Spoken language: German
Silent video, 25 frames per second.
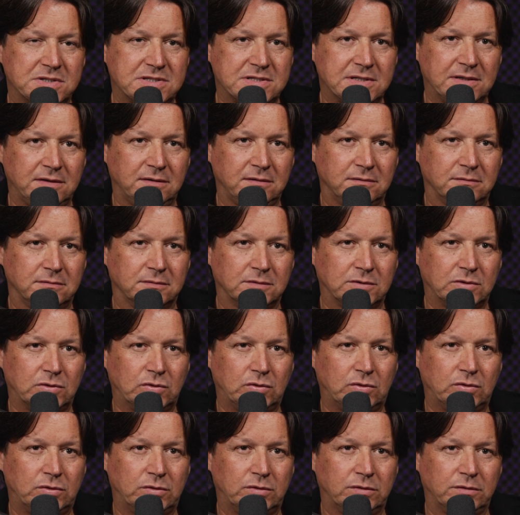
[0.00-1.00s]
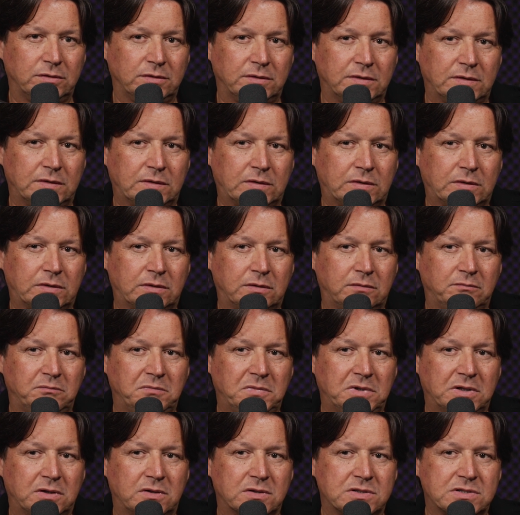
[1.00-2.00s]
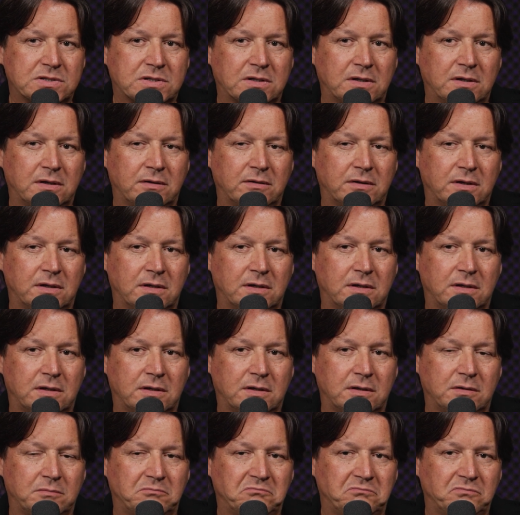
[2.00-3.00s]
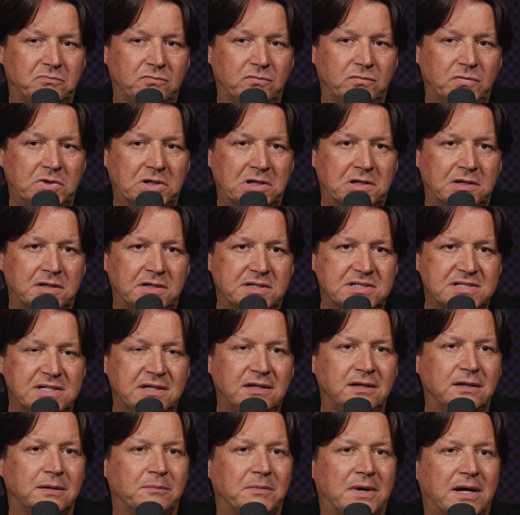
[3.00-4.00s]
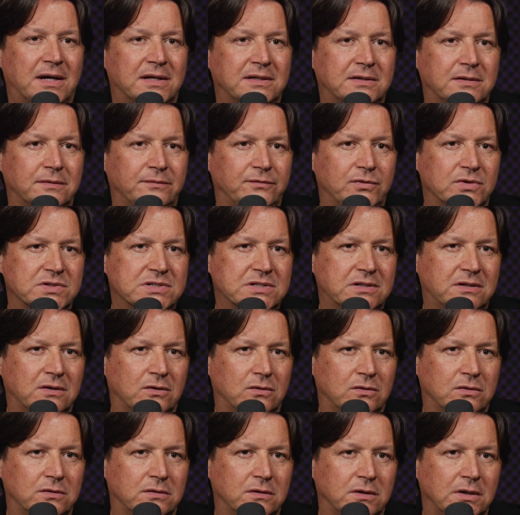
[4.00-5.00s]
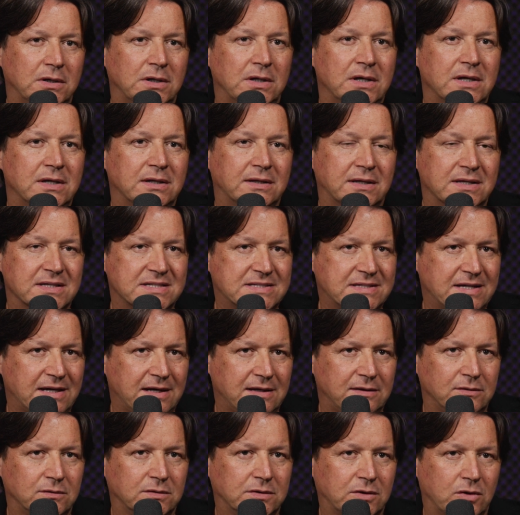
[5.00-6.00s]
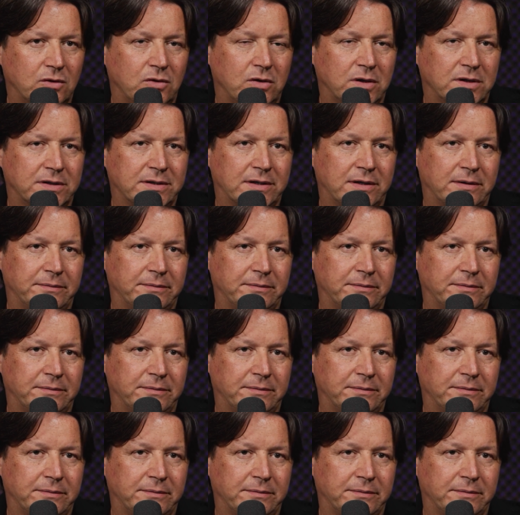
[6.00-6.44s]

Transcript: sind und mir das ähm, wirklich Sinn gemacht hat, was ich auch gesehen und gehört